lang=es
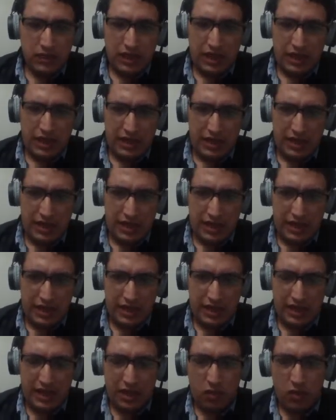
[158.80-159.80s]

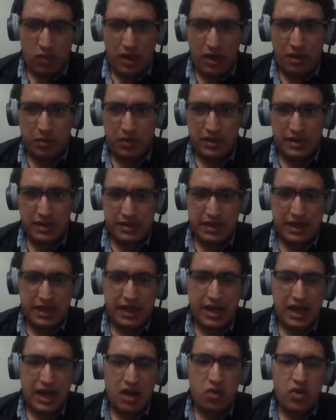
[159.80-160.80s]
en, la cual pues se
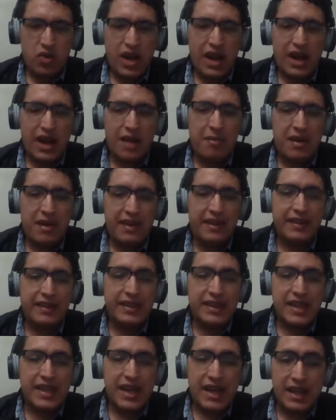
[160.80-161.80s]
crea una capa de
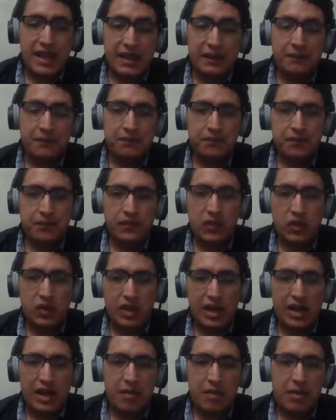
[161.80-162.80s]
entrada
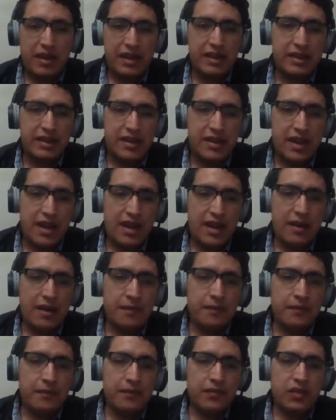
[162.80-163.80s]
una capa de entrada
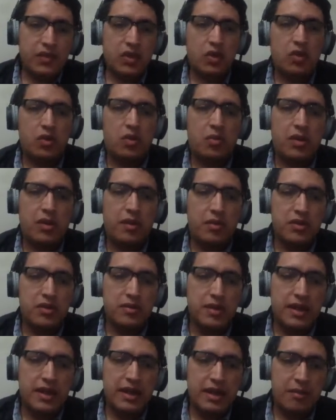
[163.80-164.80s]
como
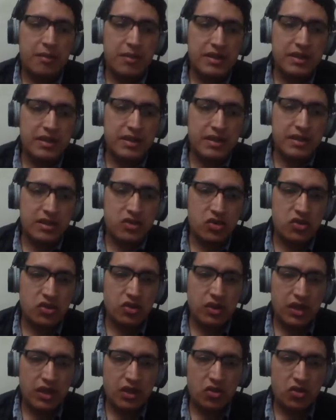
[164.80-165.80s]
podemos ver en la
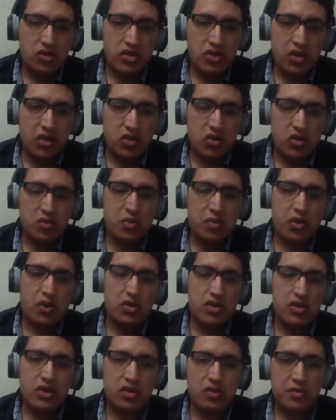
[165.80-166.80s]
presentación de 200 por
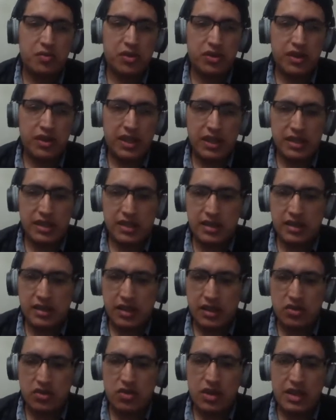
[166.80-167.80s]
200 por 3
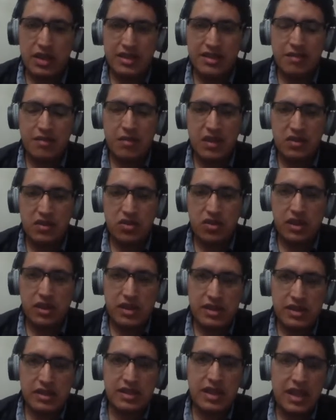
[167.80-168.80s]
que son las
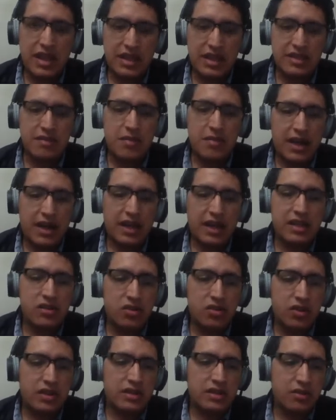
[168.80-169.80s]
dimensiones de las imágenes
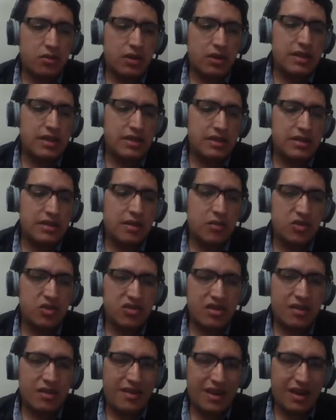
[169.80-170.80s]
con las cuales
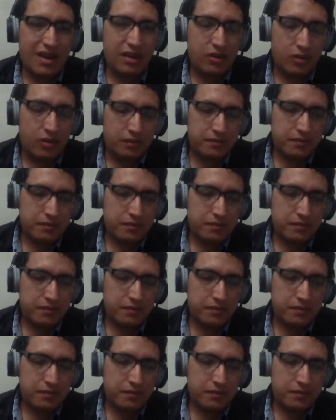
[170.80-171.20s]
estamos trabajando